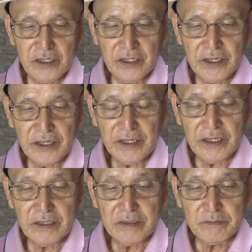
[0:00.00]

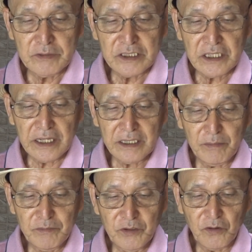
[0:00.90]
えー、短い
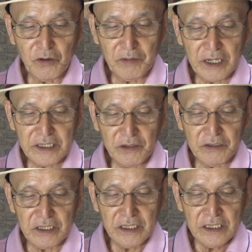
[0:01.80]
髪を好まれており、